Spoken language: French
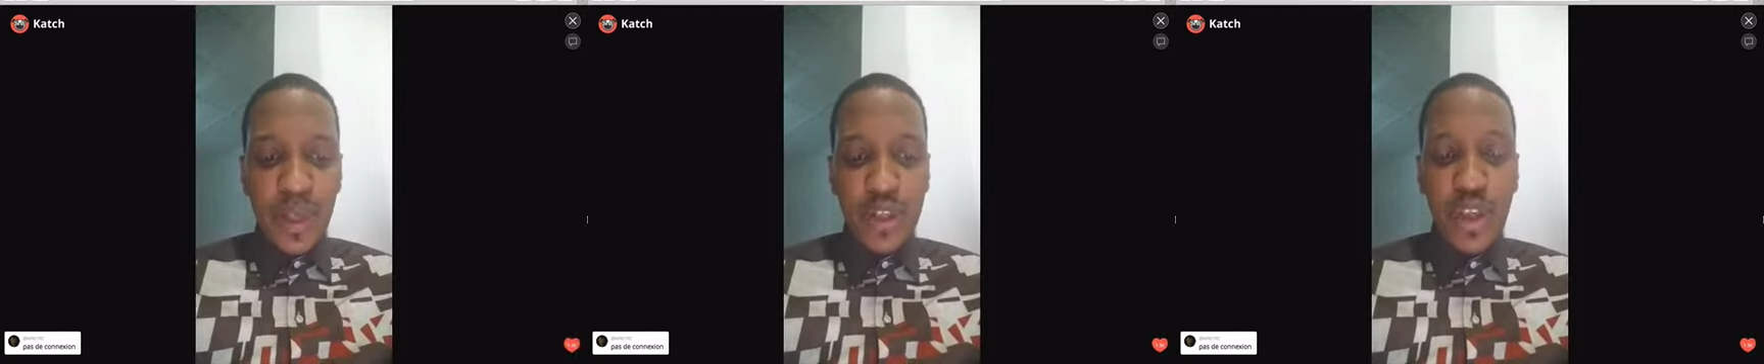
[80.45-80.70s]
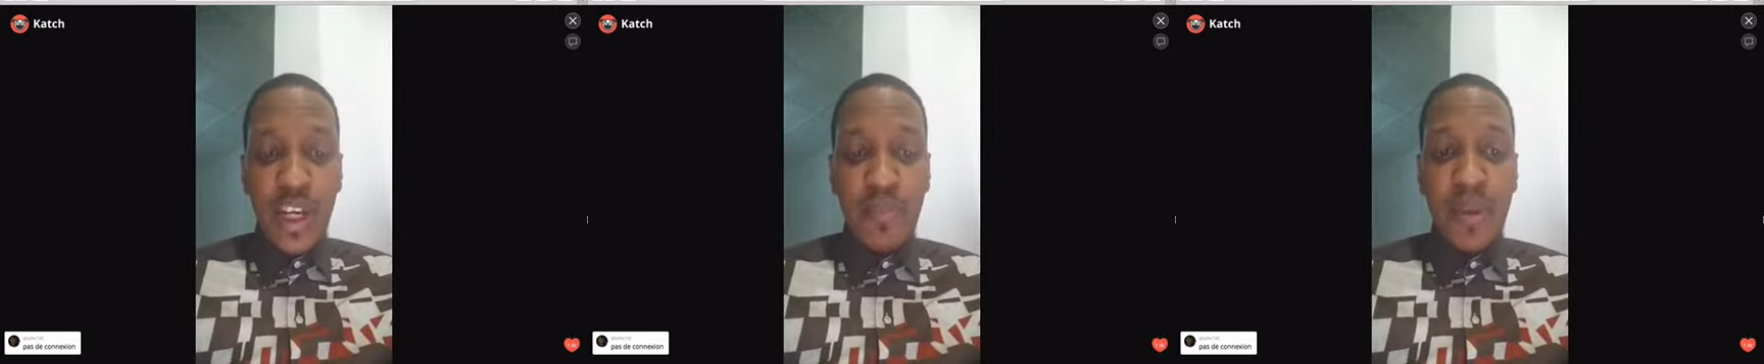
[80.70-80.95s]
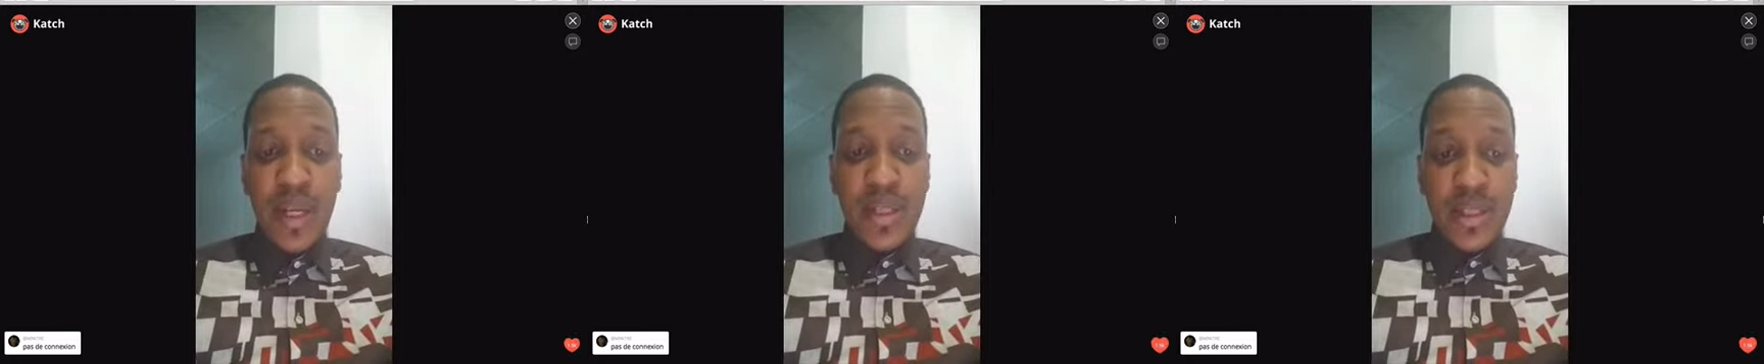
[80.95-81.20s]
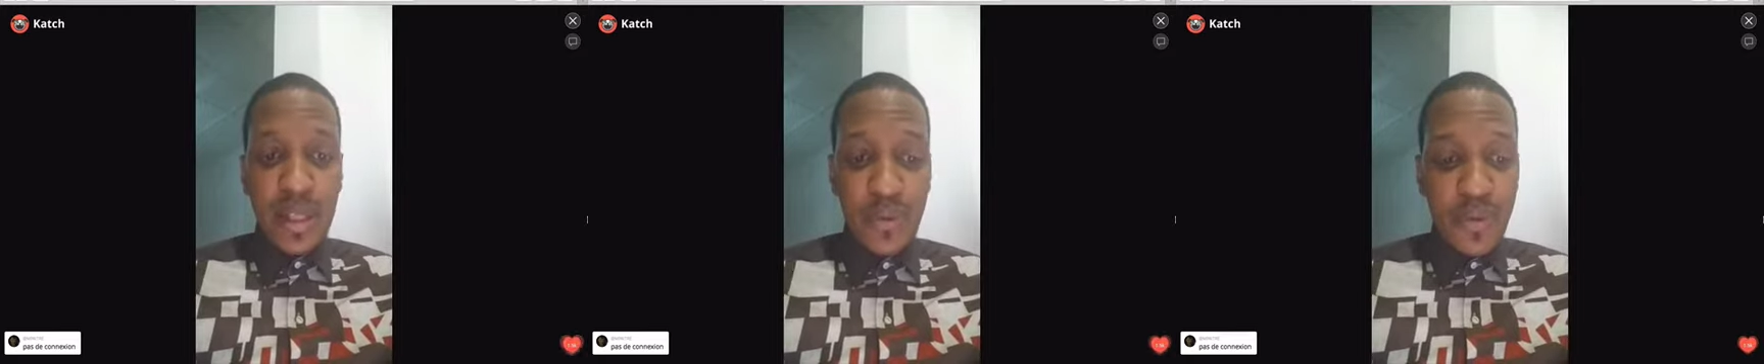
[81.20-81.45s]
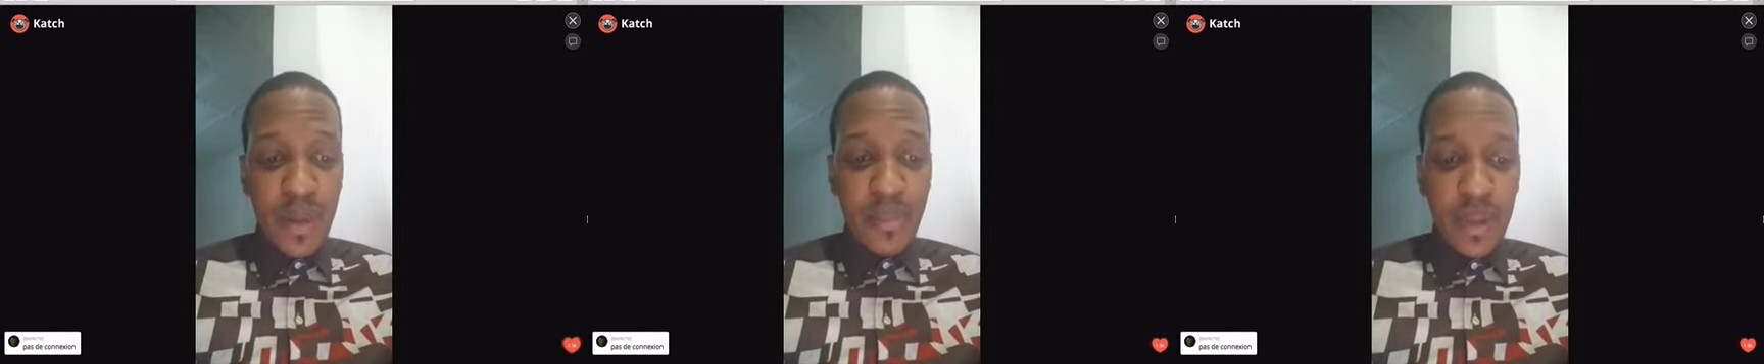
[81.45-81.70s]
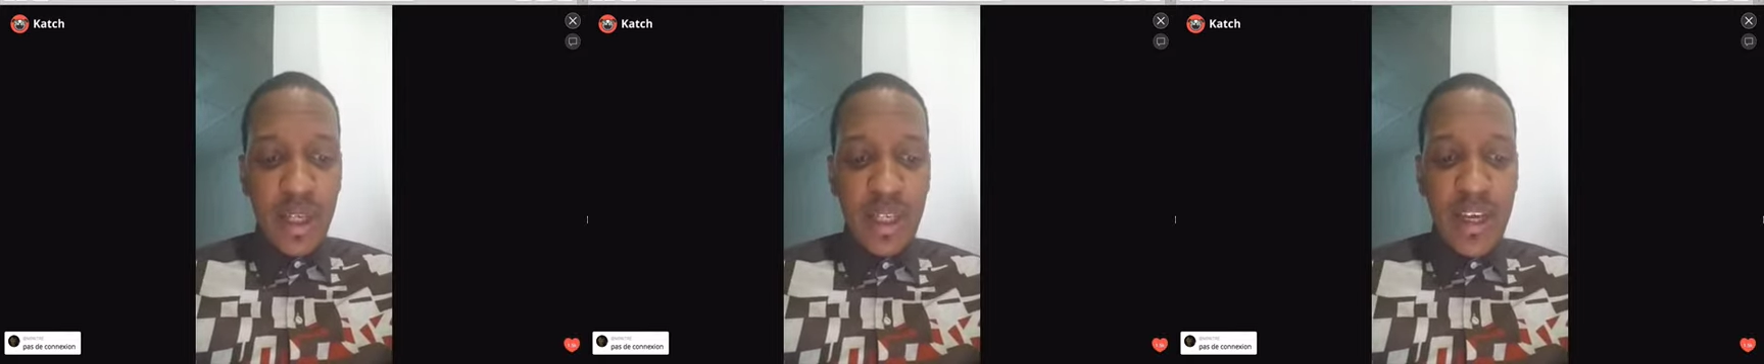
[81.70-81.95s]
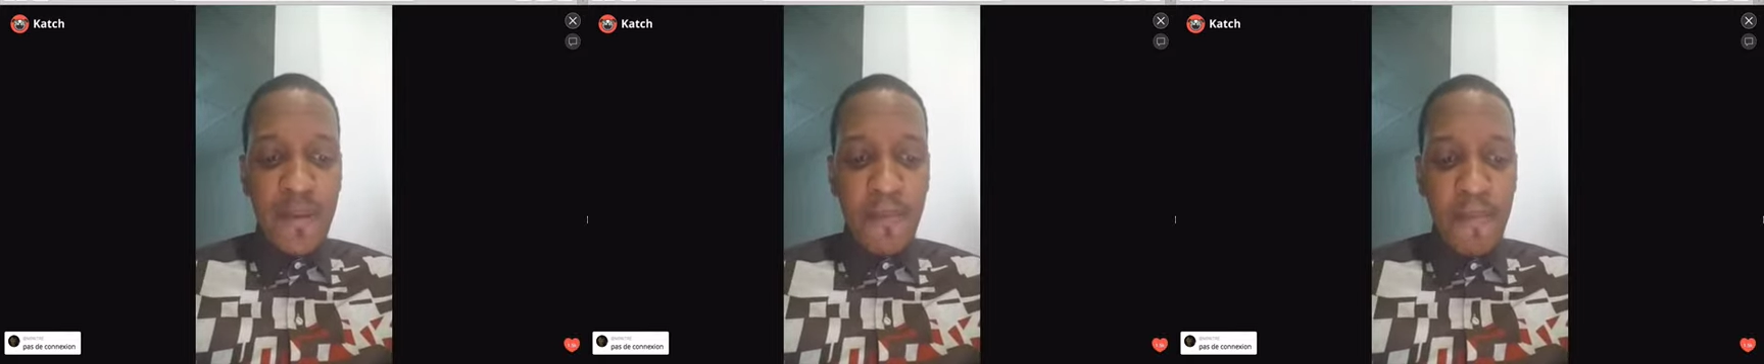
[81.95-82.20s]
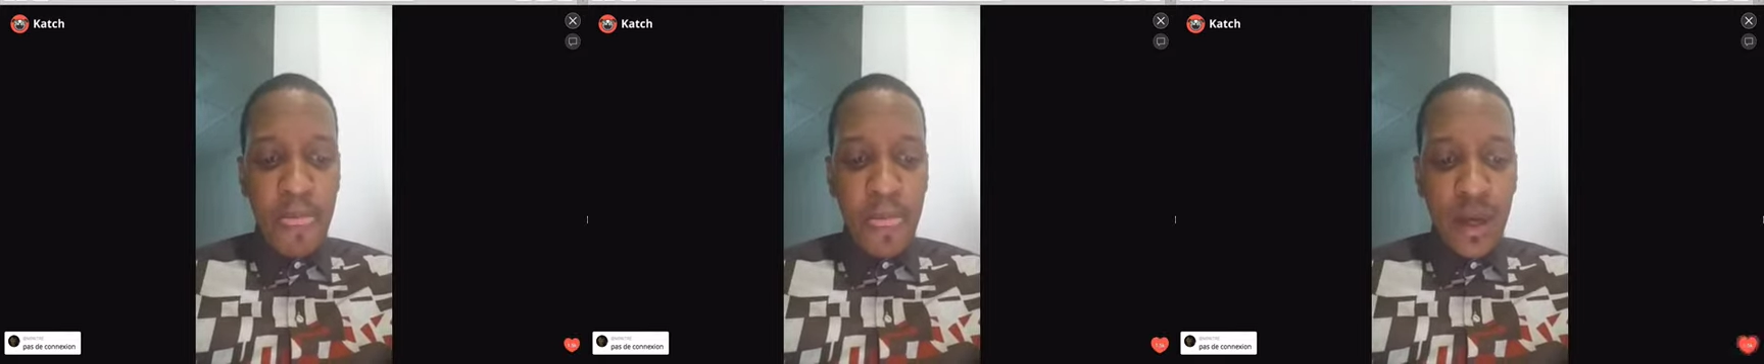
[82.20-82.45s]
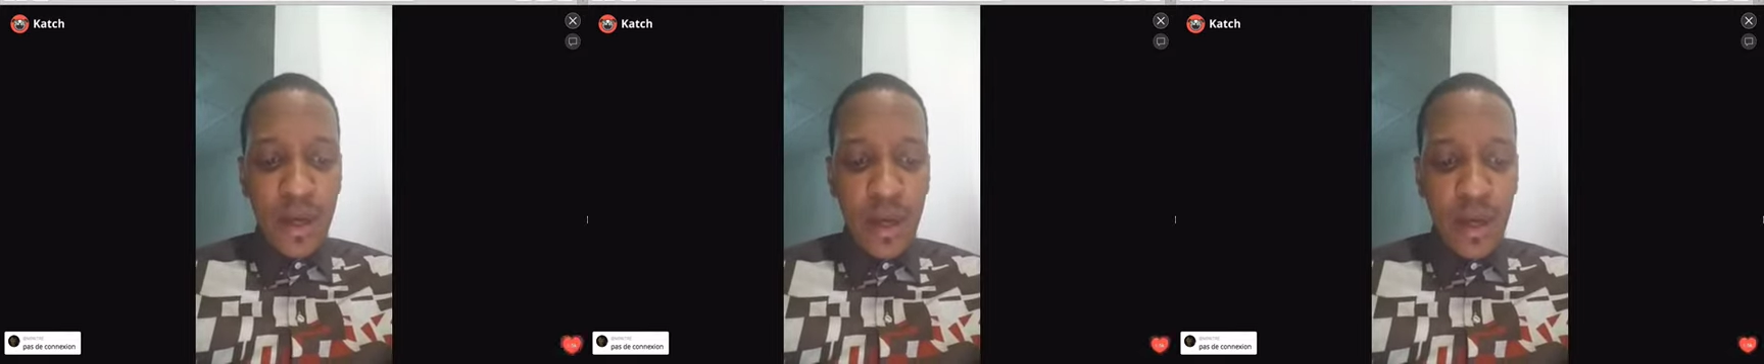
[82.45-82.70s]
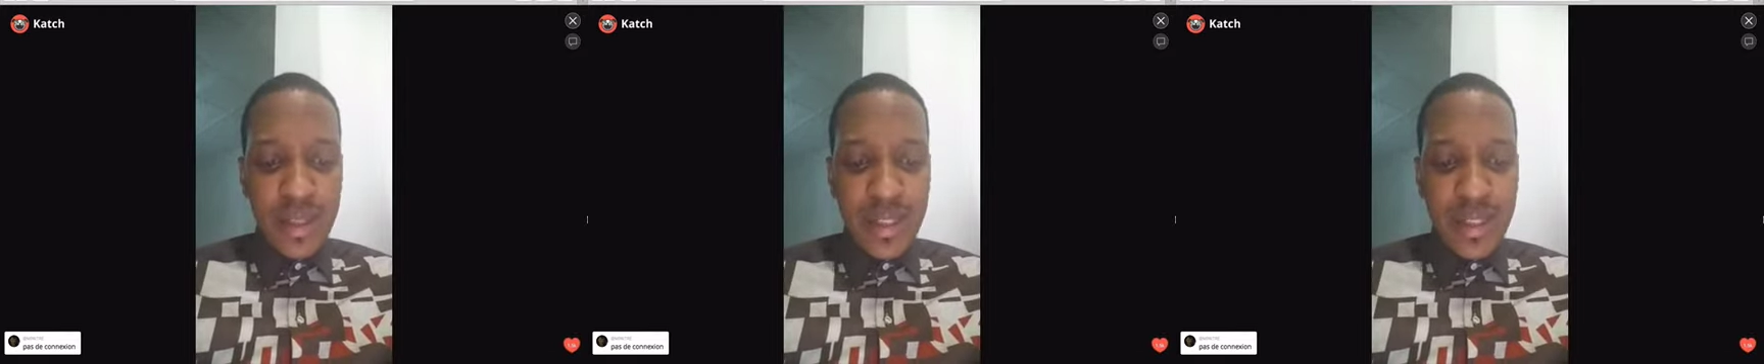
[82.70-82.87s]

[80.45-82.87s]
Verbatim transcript: Je répète, cette femme criait, euh,